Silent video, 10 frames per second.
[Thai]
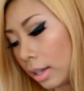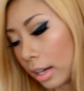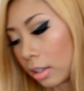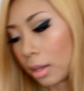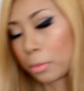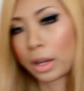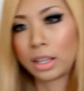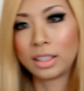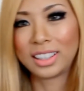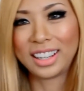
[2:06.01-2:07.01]
แนนก็เก็บไว้
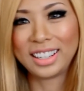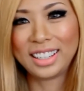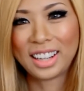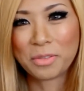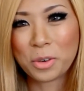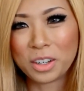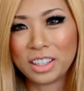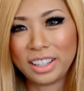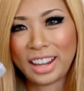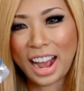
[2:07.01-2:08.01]
อันนี้ทั้งหมด
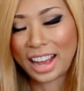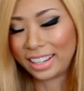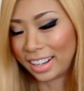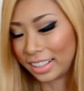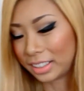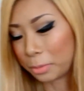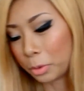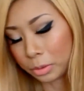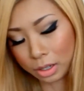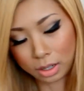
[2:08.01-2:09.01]
เลยทานนะคะ ทั้ง
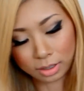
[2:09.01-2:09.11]
หมด